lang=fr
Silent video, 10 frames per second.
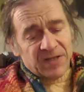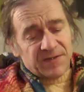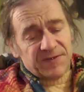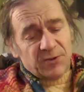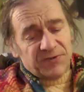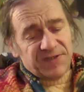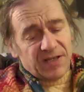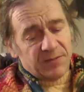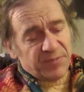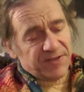Si un tiers
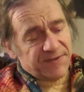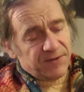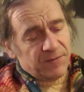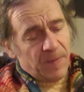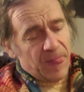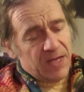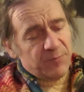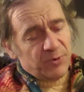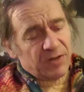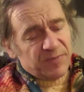est présent, il
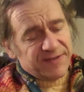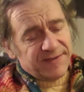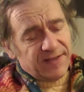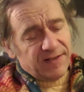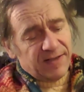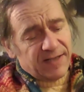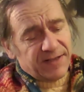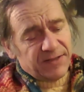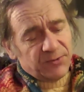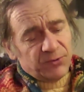peut remplacer
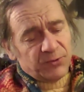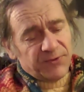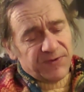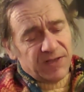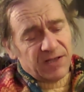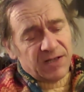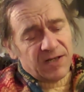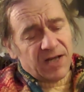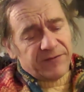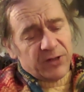l'arête du dossier
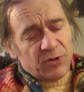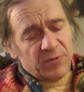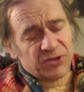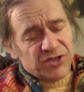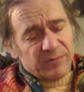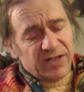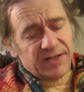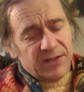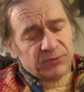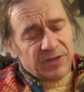avec un manche à
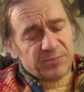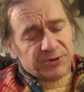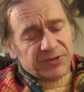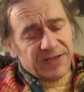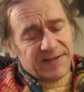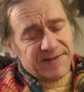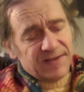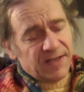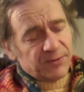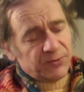balai ou n'importe quel
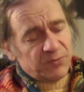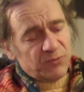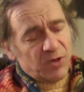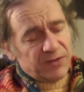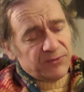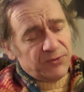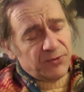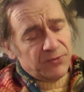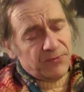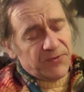cylindre de bois
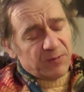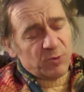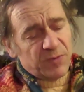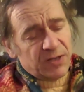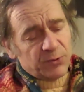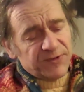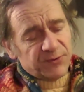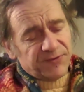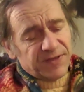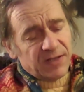tenu fermement à
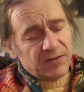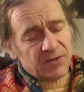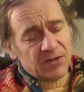l'horizontale,